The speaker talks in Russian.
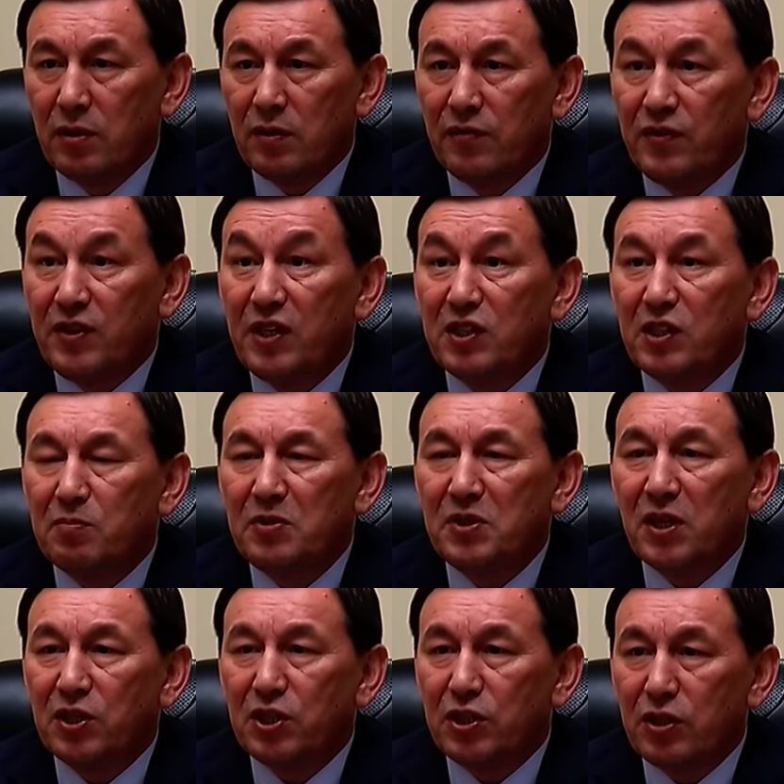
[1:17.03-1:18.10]
В
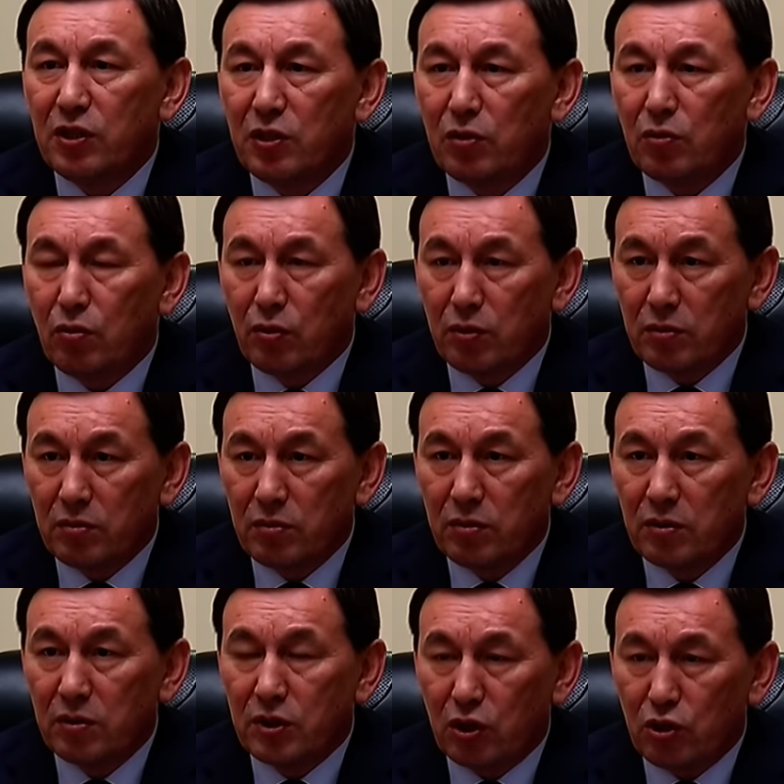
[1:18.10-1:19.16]
10.54 он
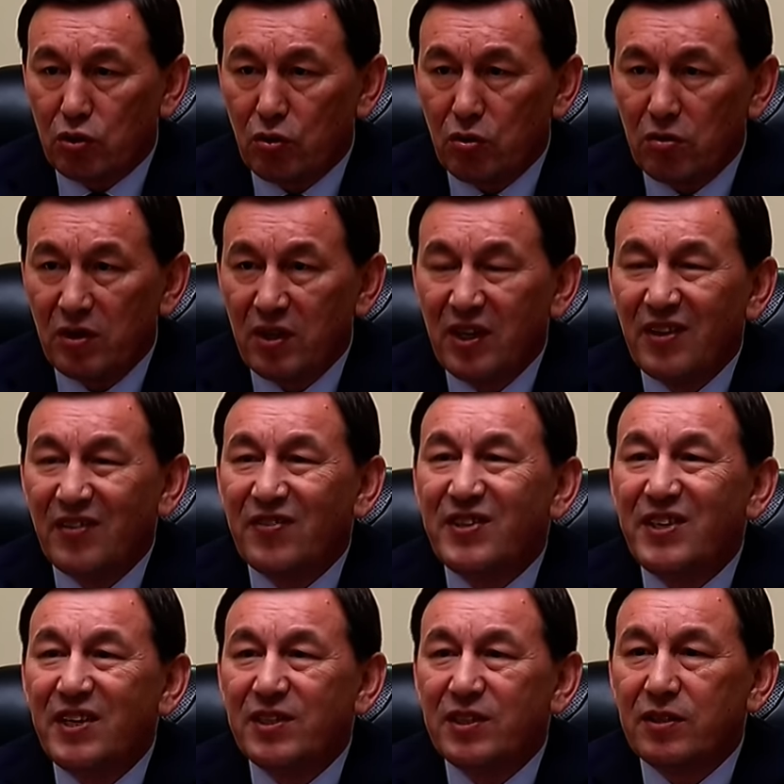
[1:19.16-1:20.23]
зашел, в
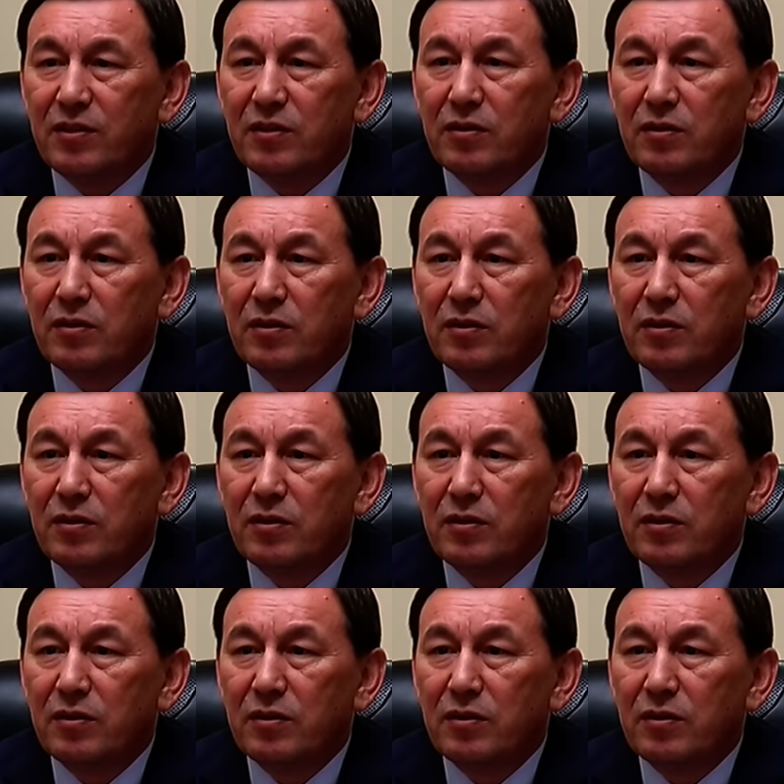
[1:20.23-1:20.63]
10,